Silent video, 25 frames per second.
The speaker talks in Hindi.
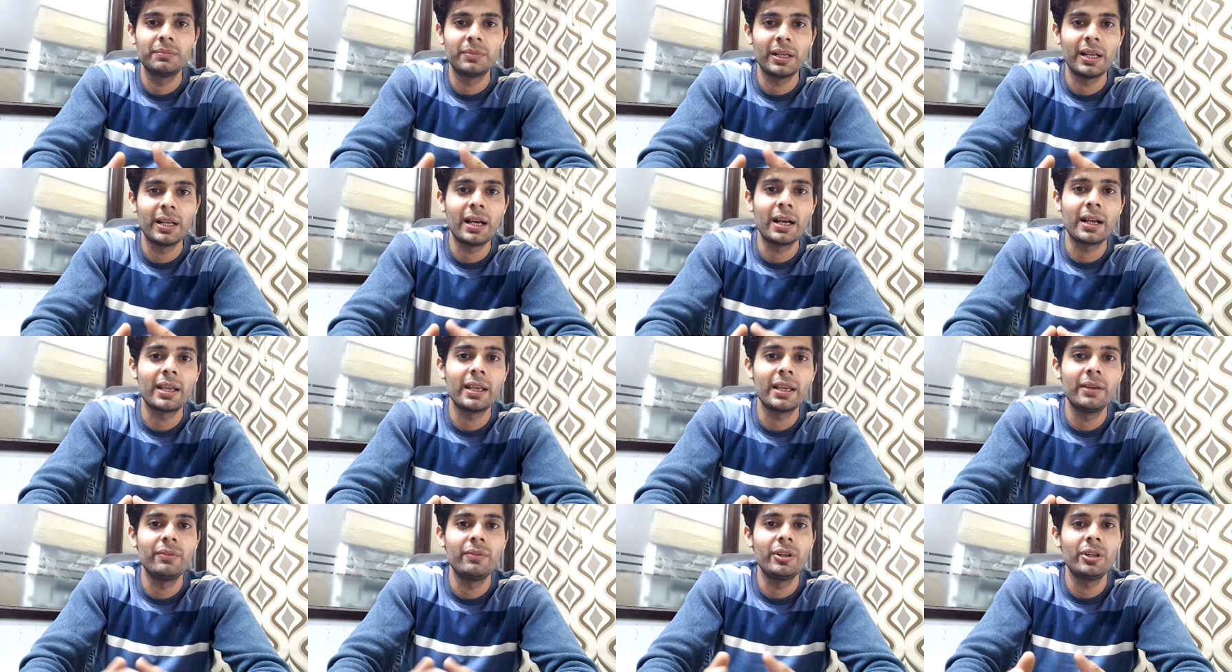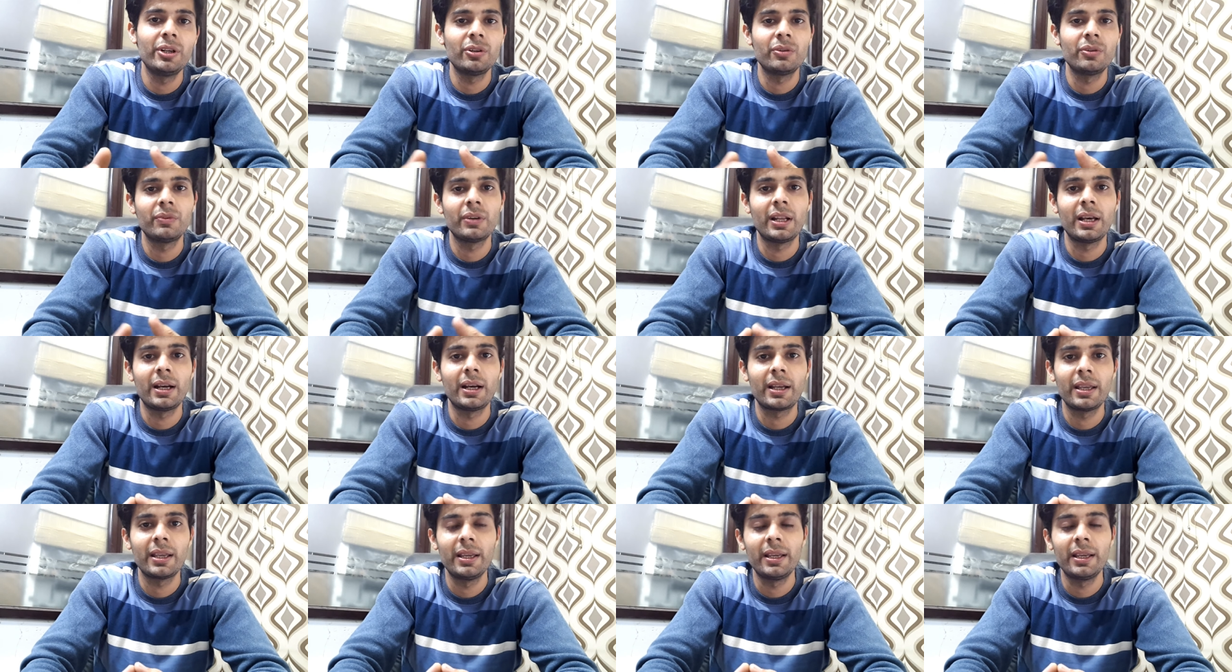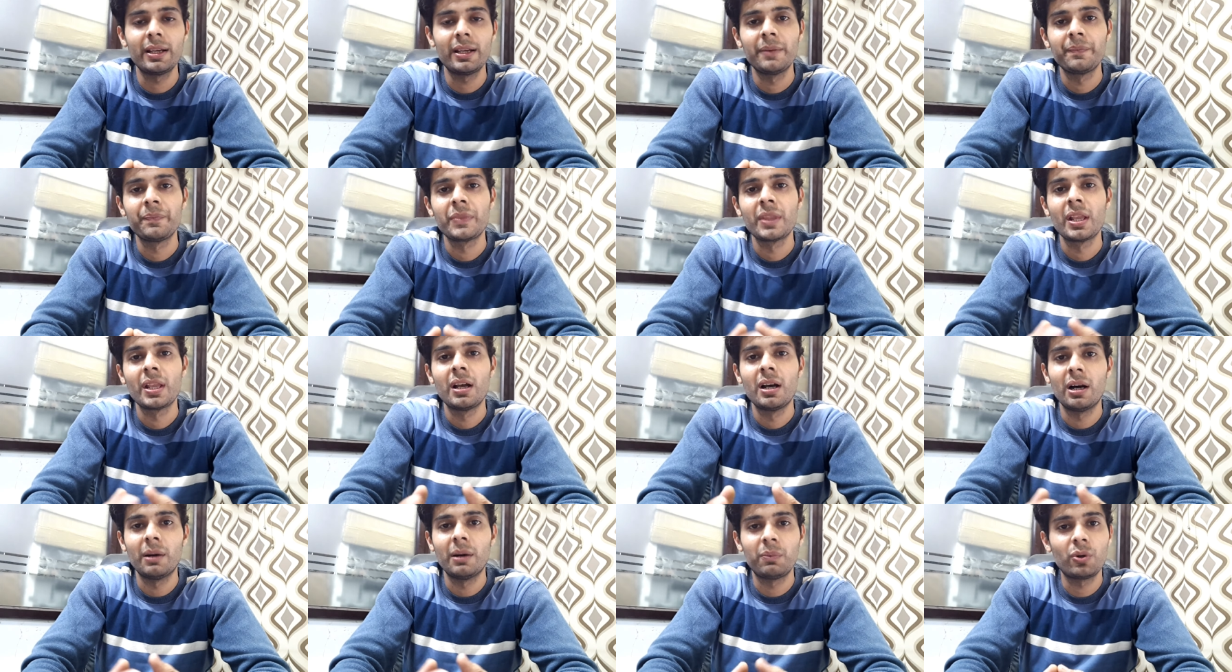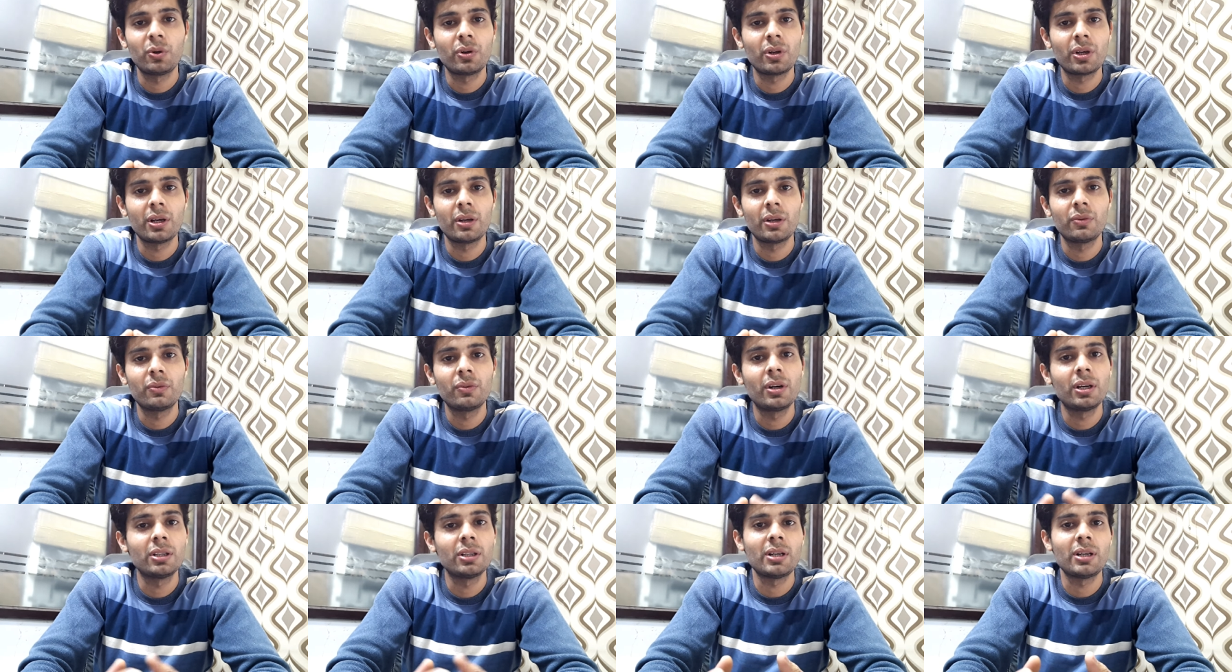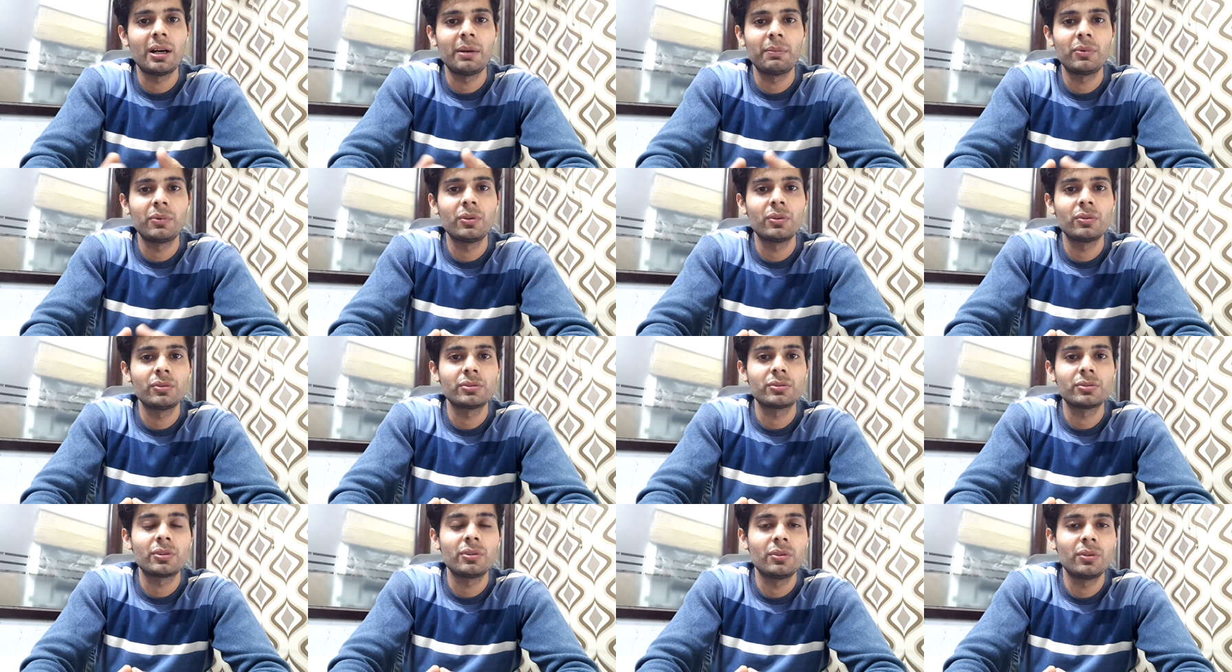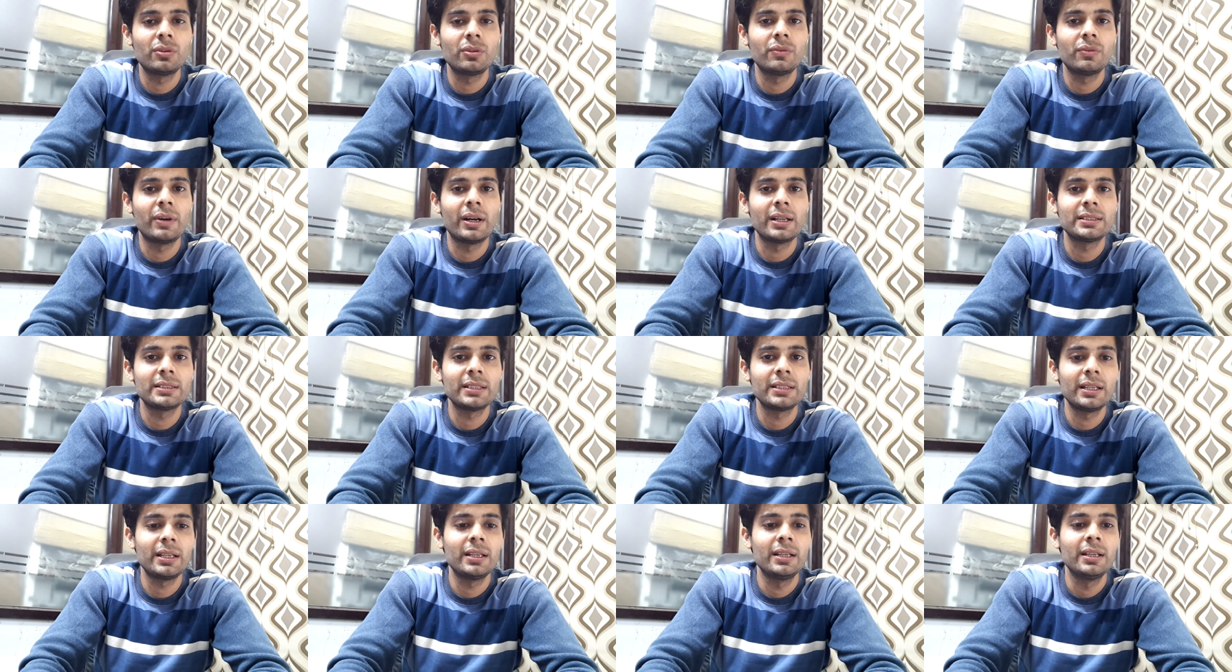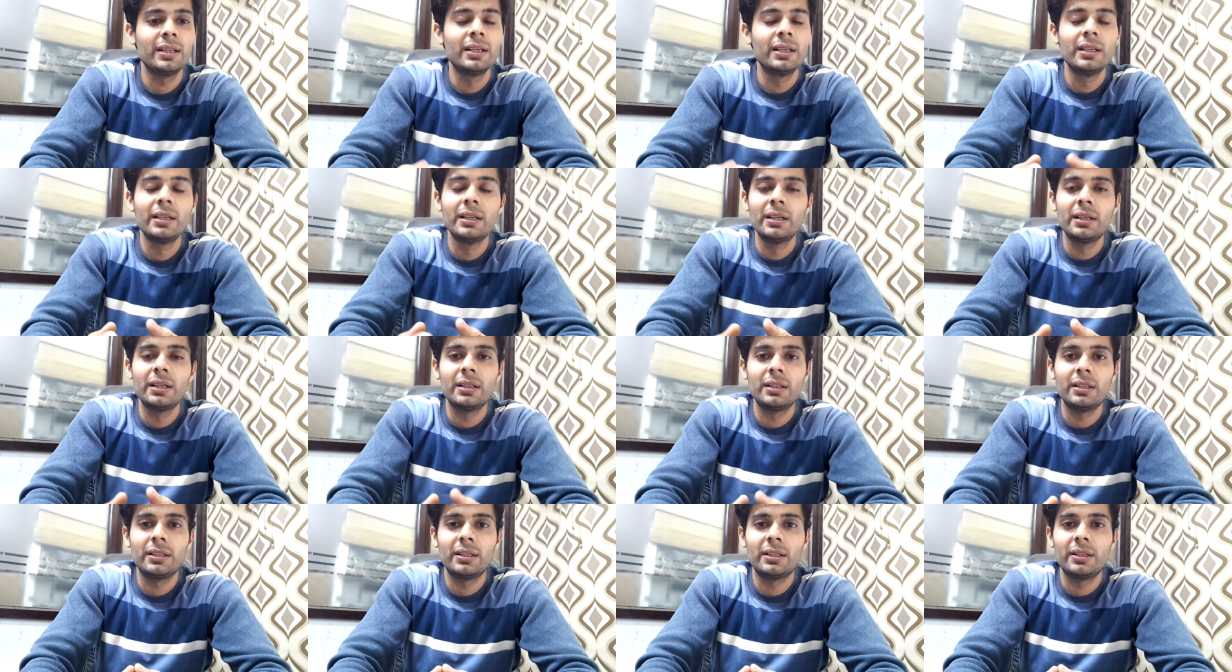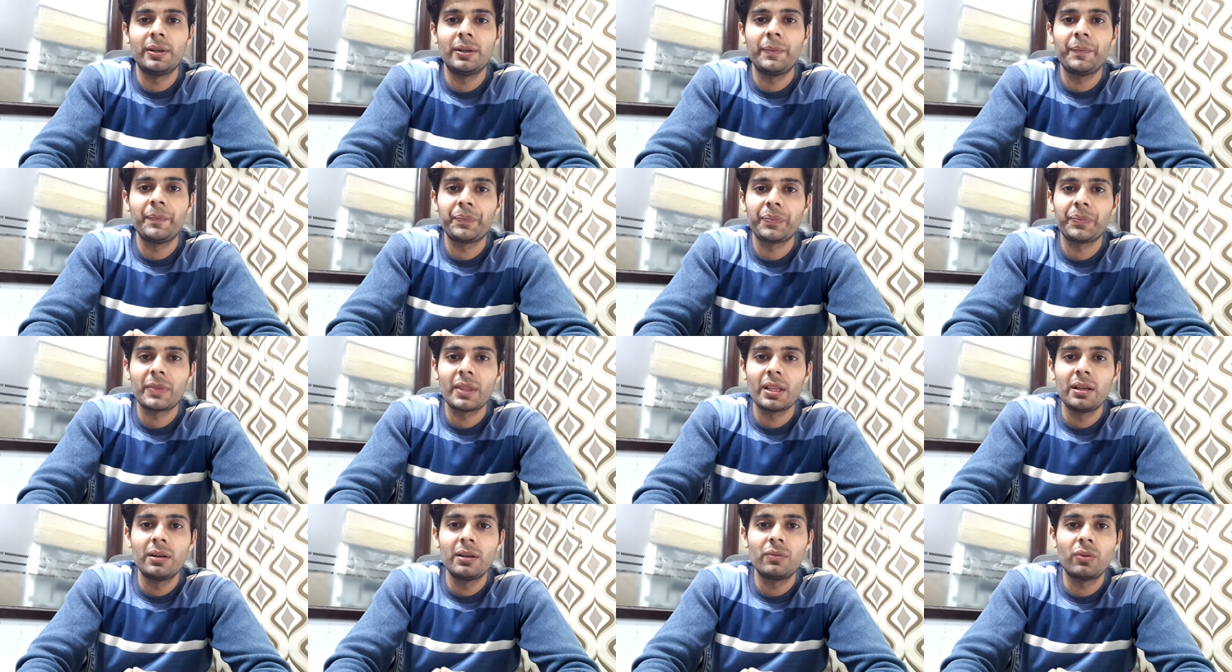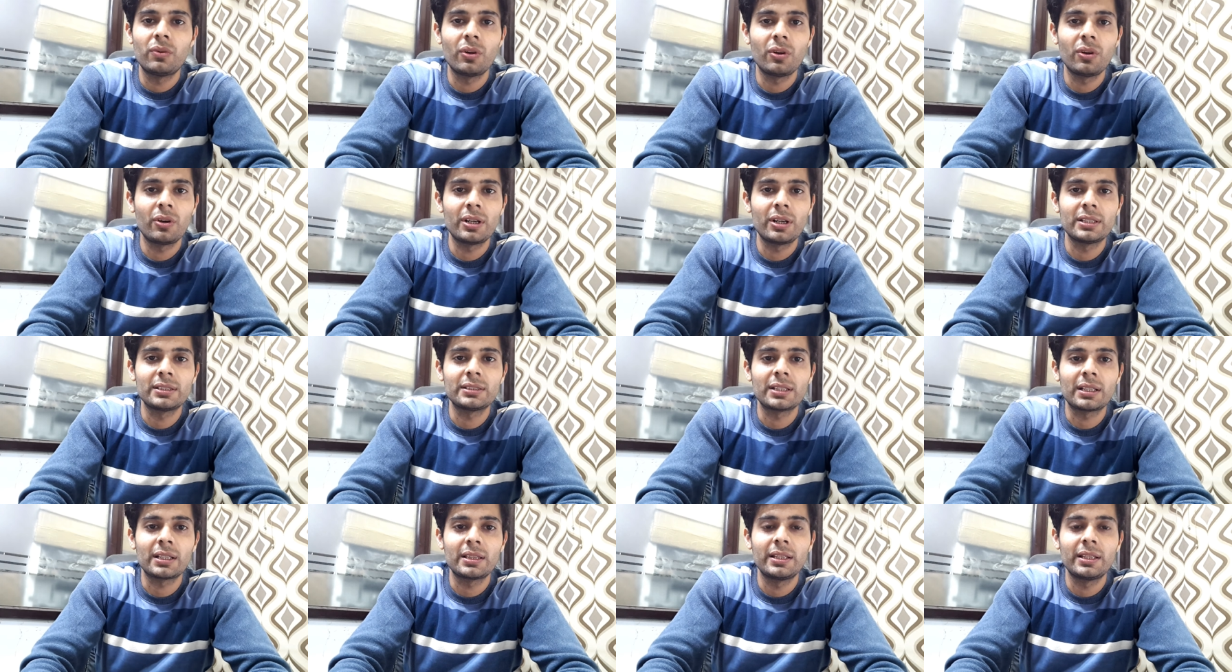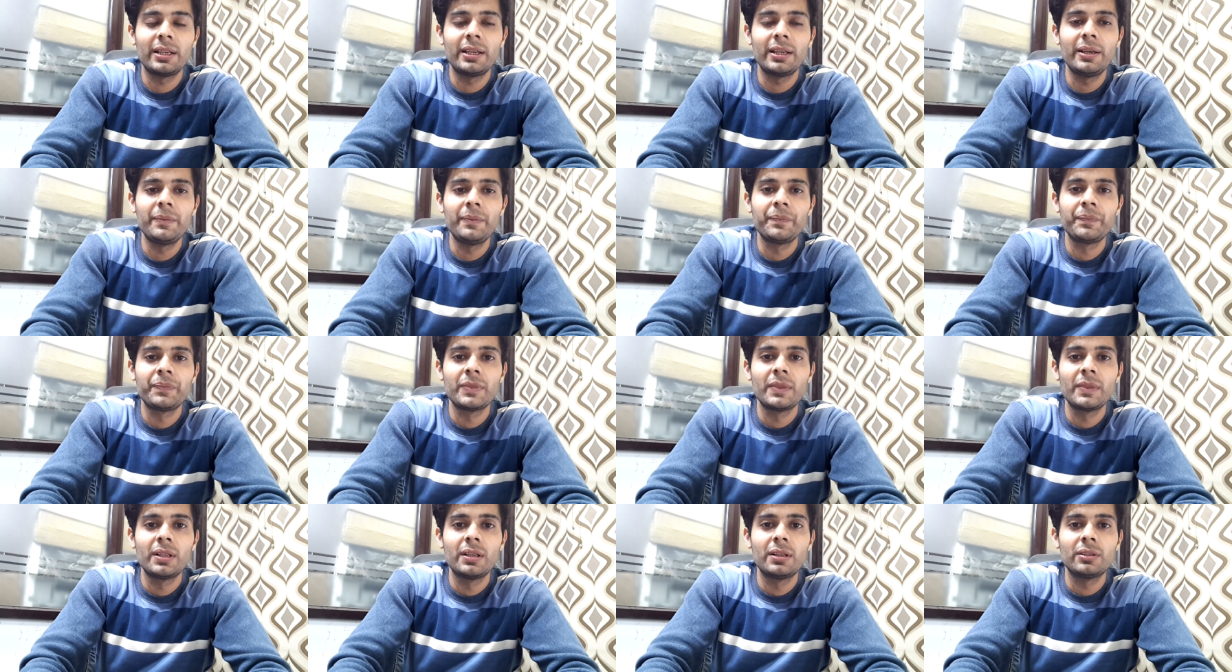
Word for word: बना के वीडियो बना के एक अपलोड करूँगा तो आप लोग उसको वहाँ से फॉलो कर सकते हैं